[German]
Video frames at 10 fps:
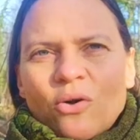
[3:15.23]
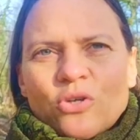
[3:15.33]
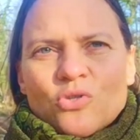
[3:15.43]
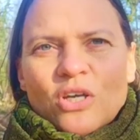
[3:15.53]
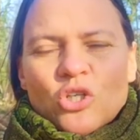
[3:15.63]

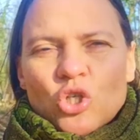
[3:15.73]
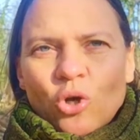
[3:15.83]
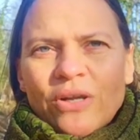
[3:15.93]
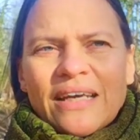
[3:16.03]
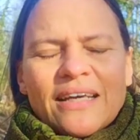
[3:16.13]
euch zu
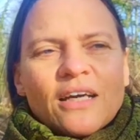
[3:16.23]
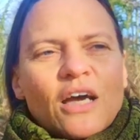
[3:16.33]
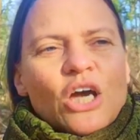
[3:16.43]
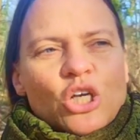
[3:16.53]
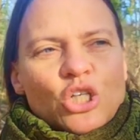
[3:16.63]
entschleunigen,
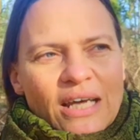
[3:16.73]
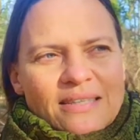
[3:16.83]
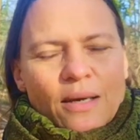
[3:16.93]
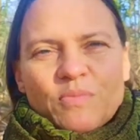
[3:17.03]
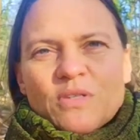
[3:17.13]

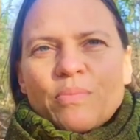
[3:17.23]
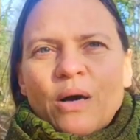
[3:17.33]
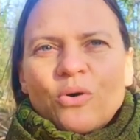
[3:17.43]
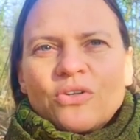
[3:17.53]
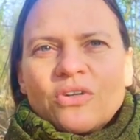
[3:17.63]
Stress
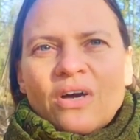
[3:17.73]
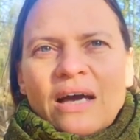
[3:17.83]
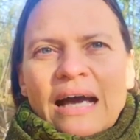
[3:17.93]
abzubauen,